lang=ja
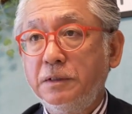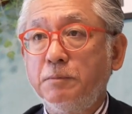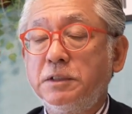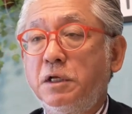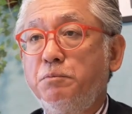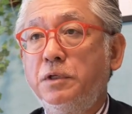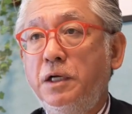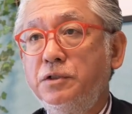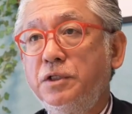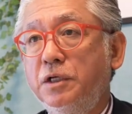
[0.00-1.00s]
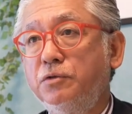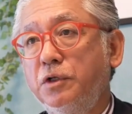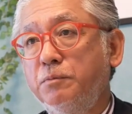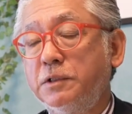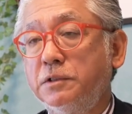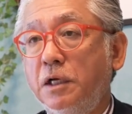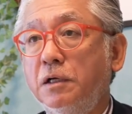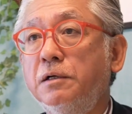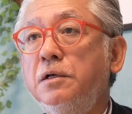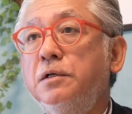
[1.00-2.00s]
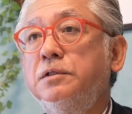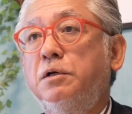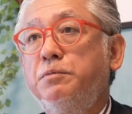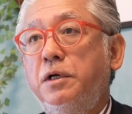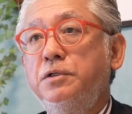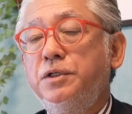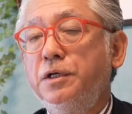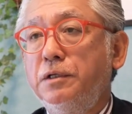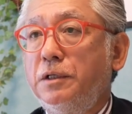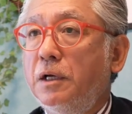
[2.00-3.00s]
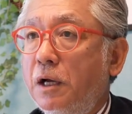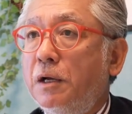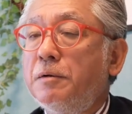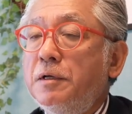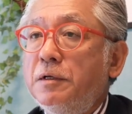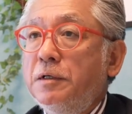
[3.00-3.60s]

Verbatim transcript: まあ、サプライチェーンといいますがサプライチェーンが、